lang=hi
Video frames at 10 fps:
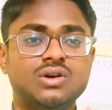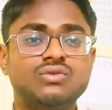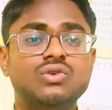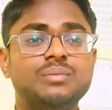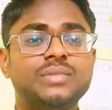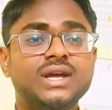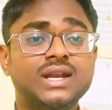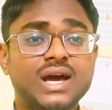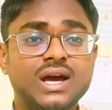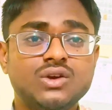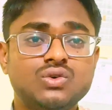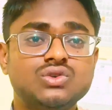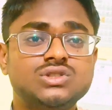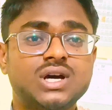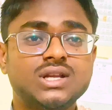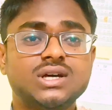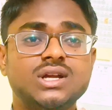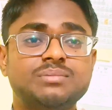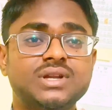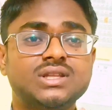वो अपने न्यायों को जानकर
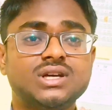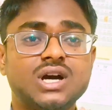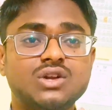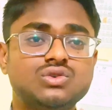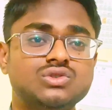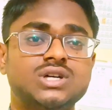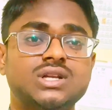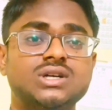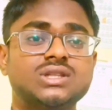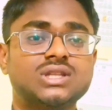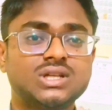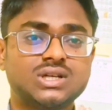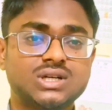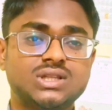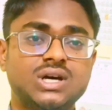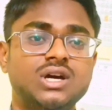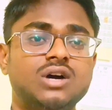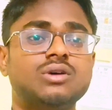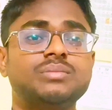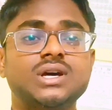अपने अधिकारों को जानकर तर्क करता है
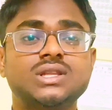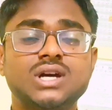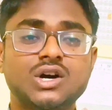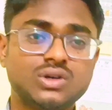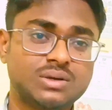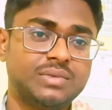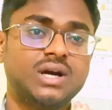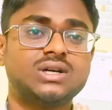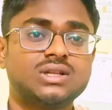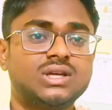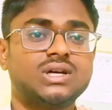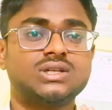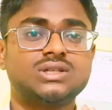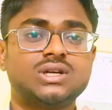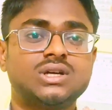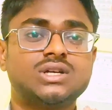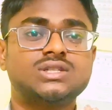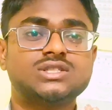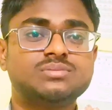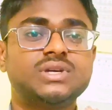और अपने अधिकारों की मांग करता है
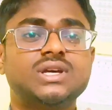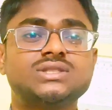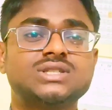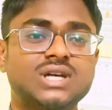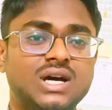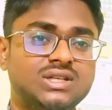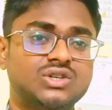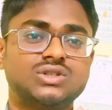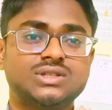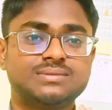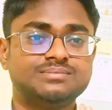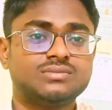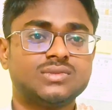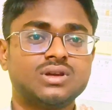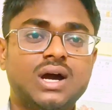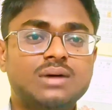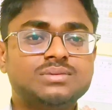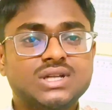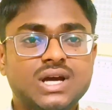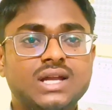जिसमें एक सरकारी नौकरी है अब
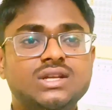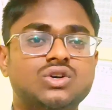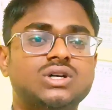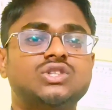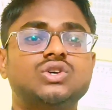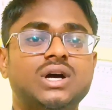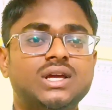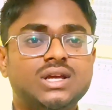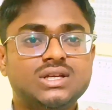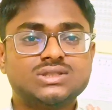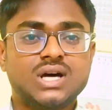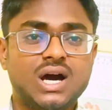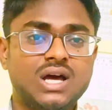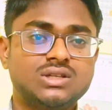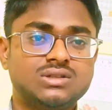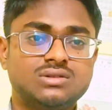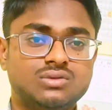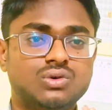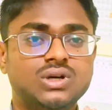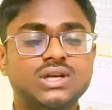सरकारी नौकरी तो इस हाल
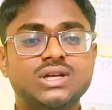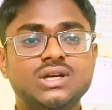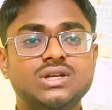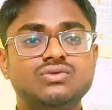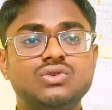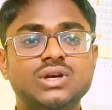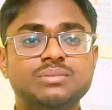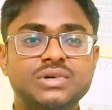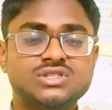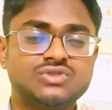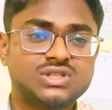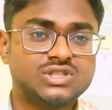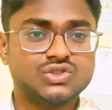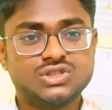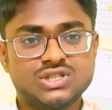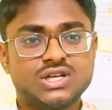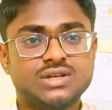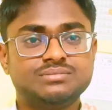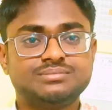हो गई है कि वो एक पंचवर्षीय योजना है